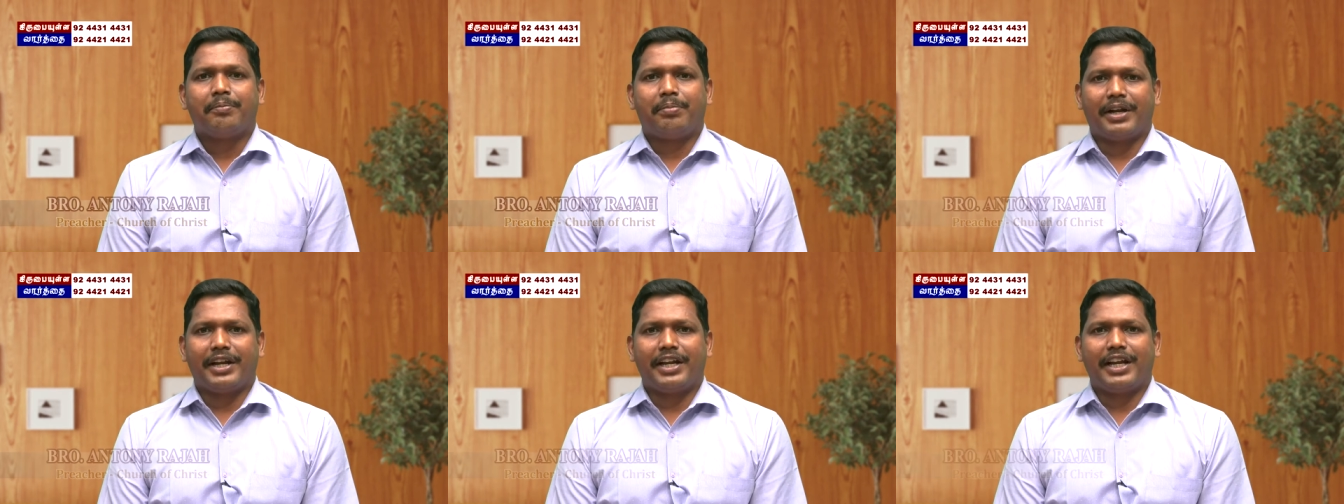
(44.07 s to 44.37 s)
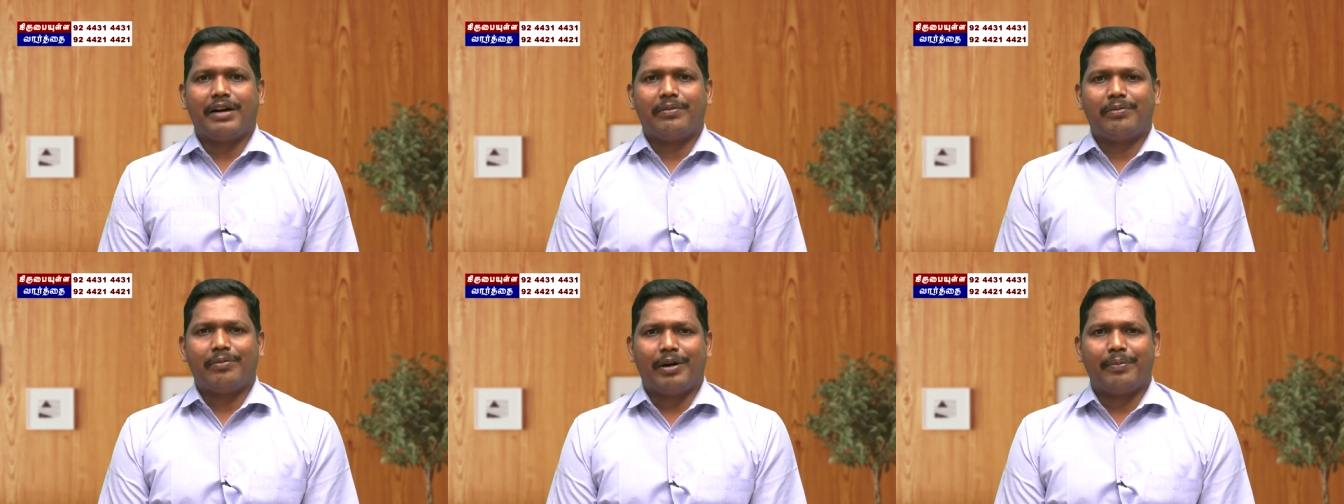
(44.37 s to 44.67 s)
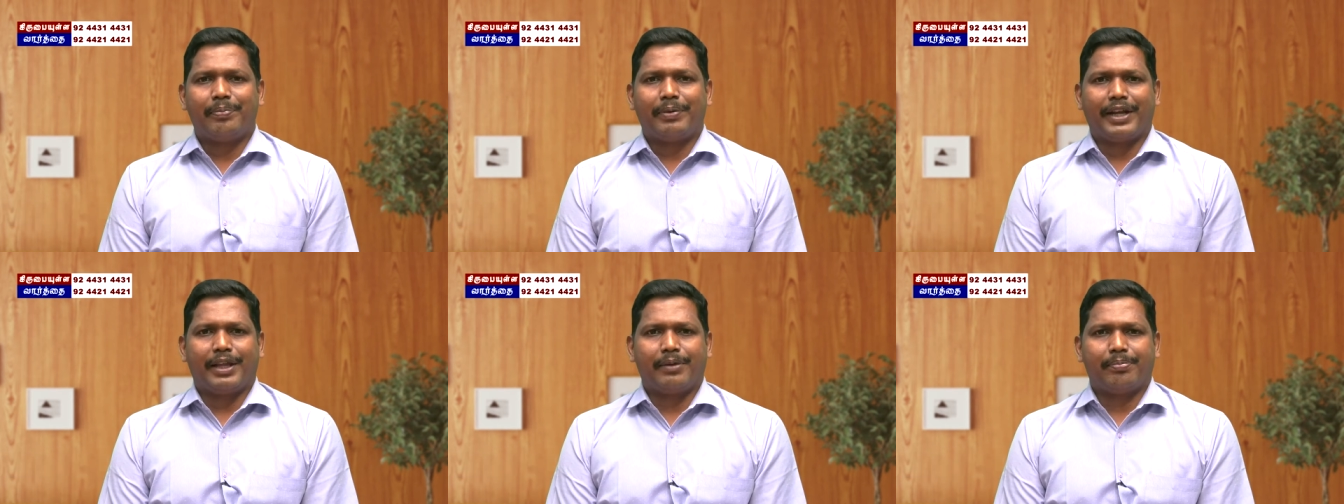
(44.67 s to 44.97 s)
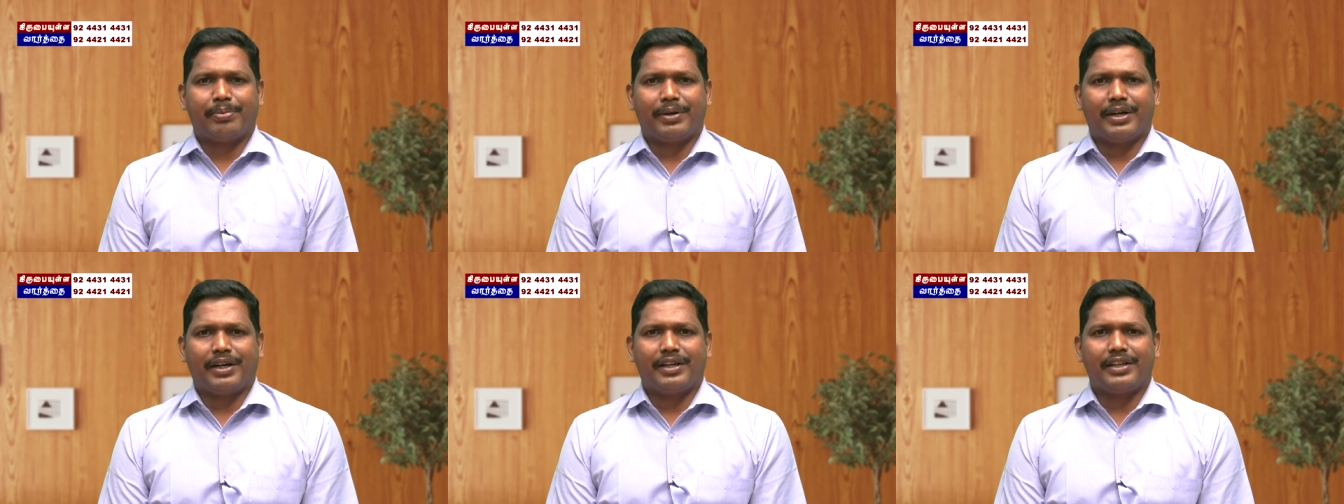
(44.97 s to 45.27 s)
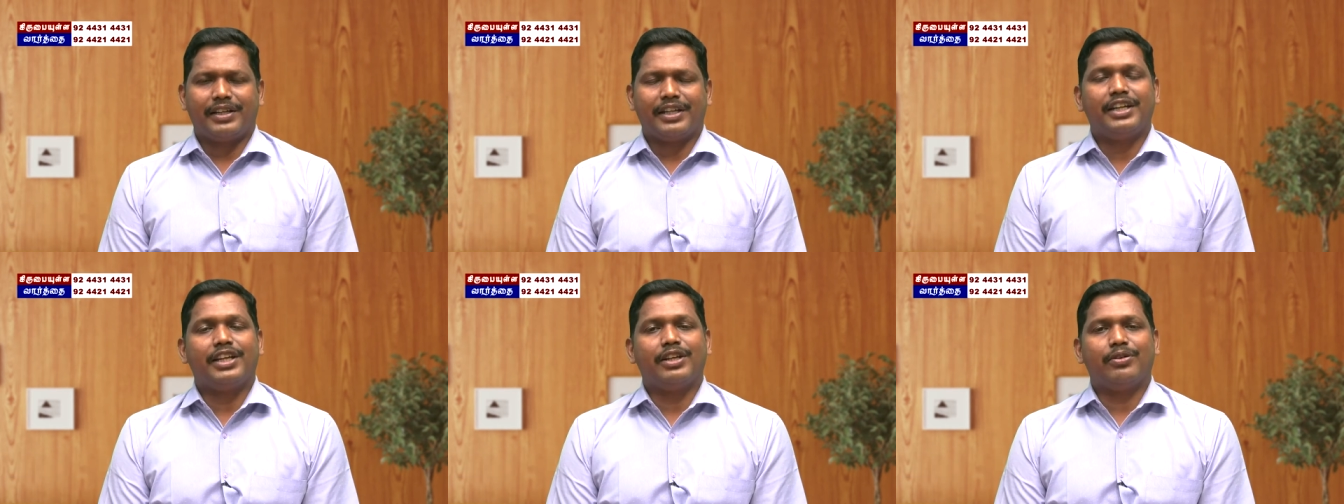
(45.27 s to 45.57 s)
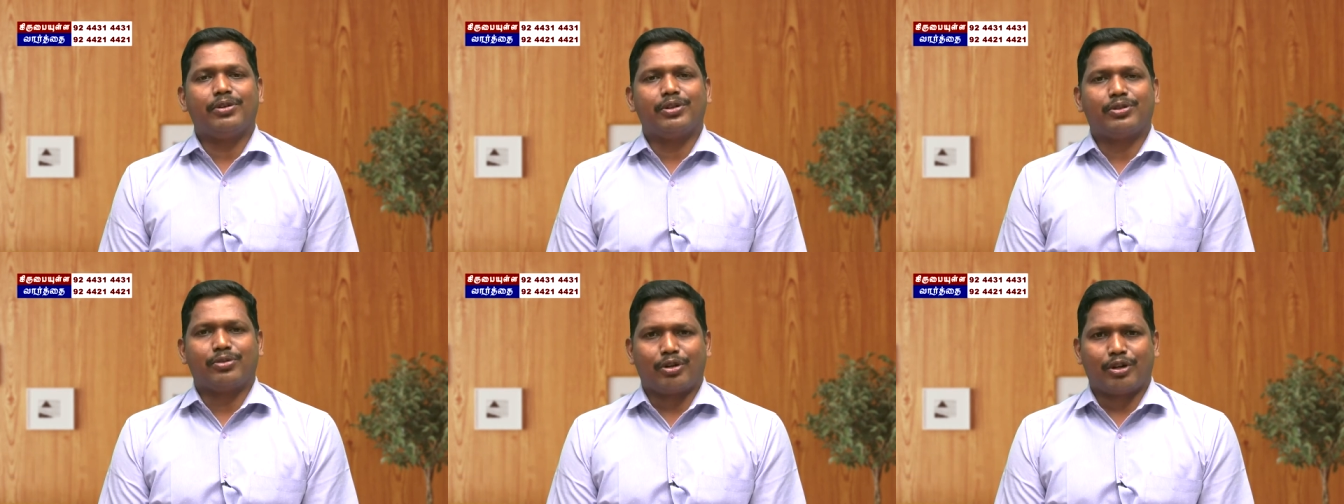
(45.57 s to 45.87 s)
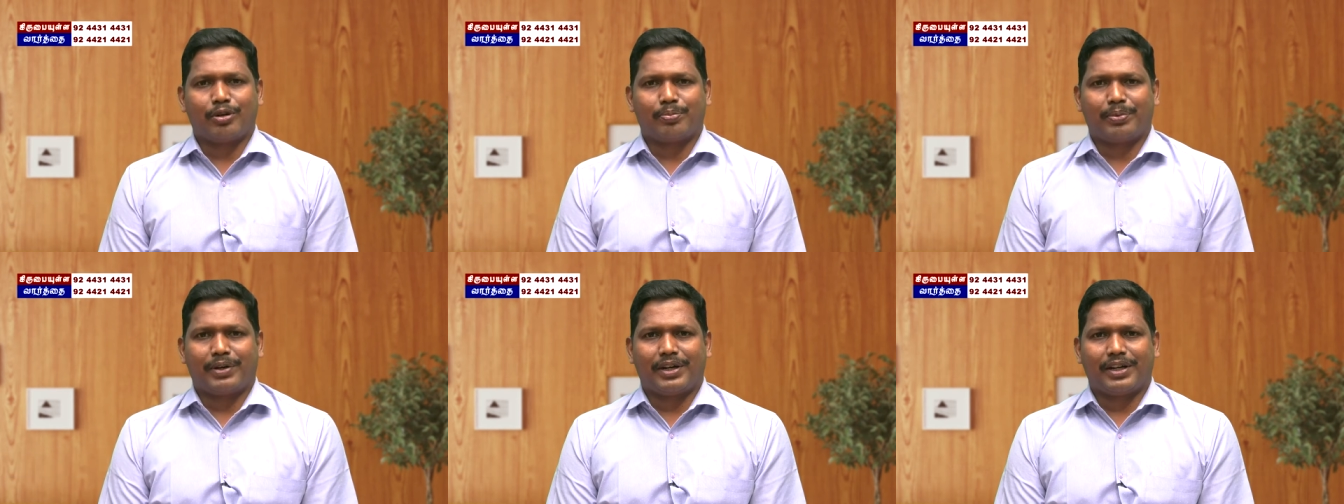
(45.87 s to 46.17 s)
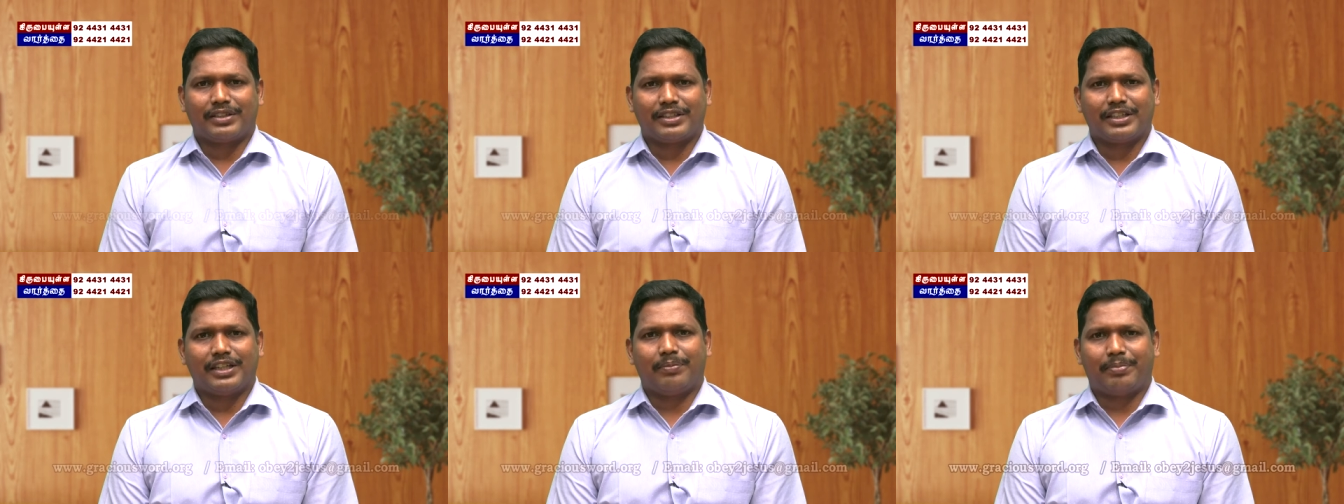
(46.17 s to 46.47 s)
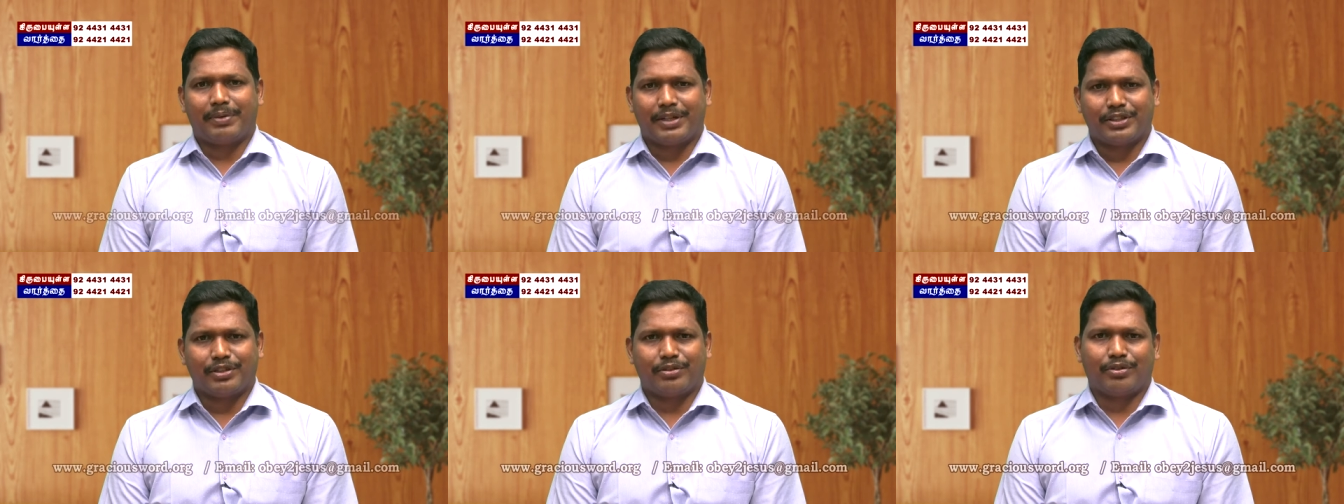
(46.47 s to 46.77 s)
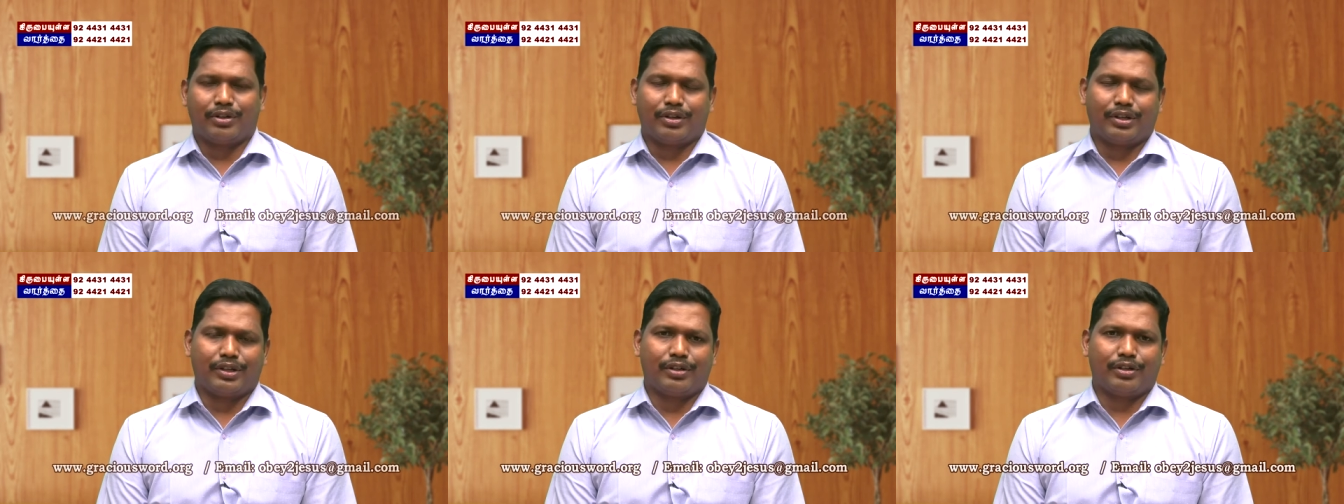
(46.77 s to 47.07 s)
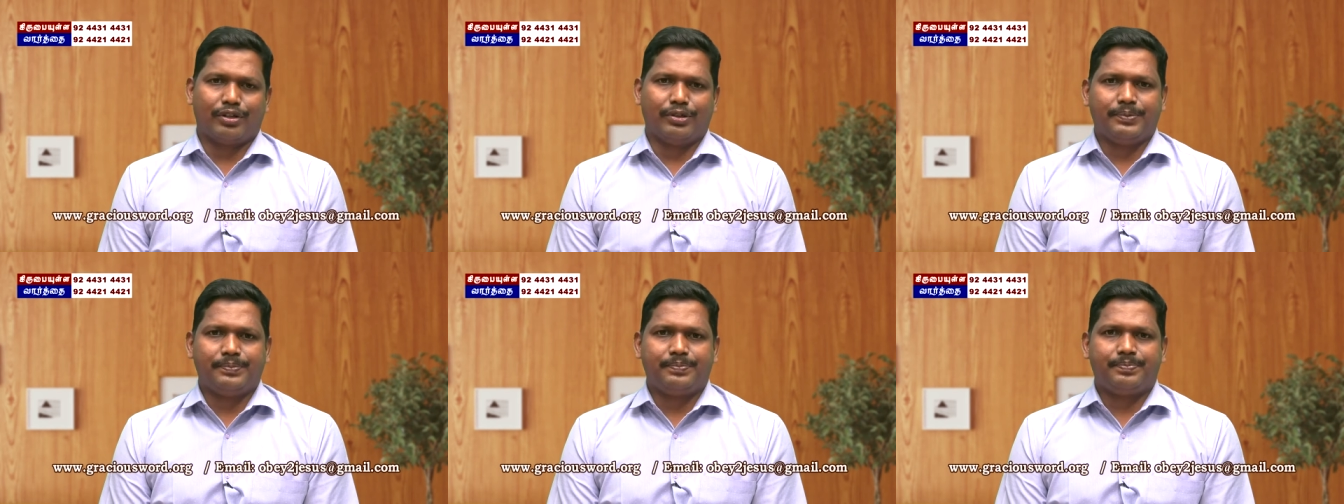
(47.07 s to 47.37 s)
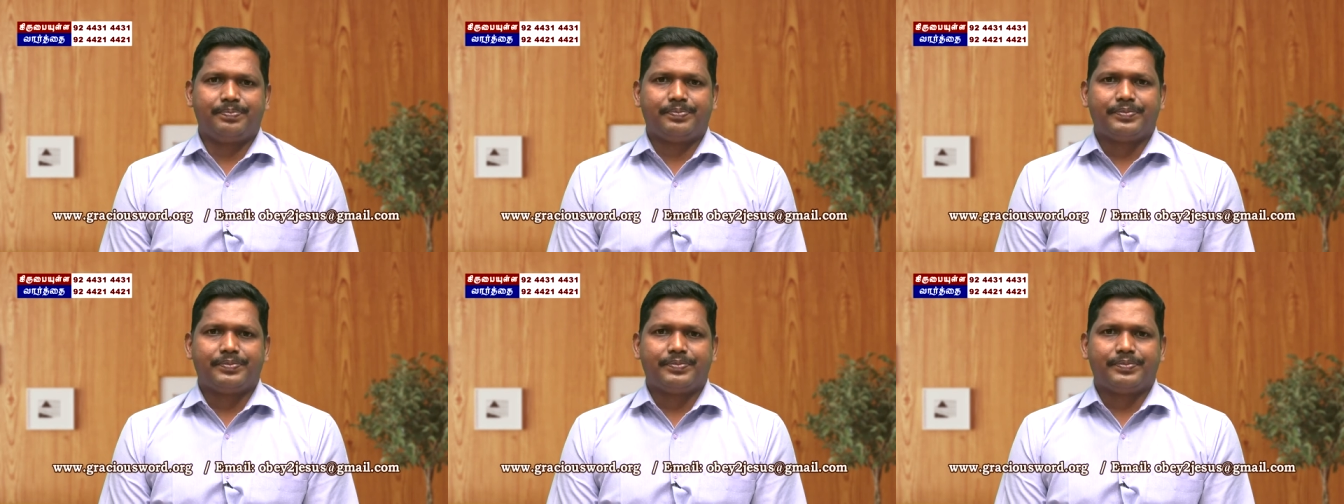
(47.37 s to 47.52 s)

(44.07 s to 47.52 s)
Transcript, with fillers: பரிணாமமா படைப்பா என்ற ஒரு தொடர் பாடத்தை நாம் படித்துக் கொண்டிருக்கிறோம்